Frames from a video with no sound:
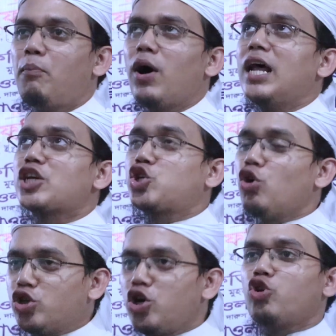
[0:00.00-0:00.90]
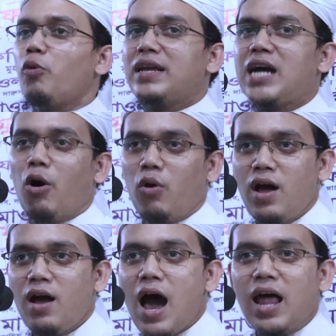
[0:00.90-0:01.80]
বলে সূর্য ডুবে যাও
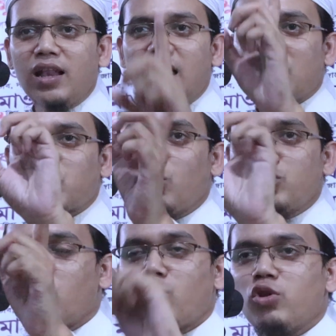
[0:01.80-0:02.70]
আল্লাহর সূর্য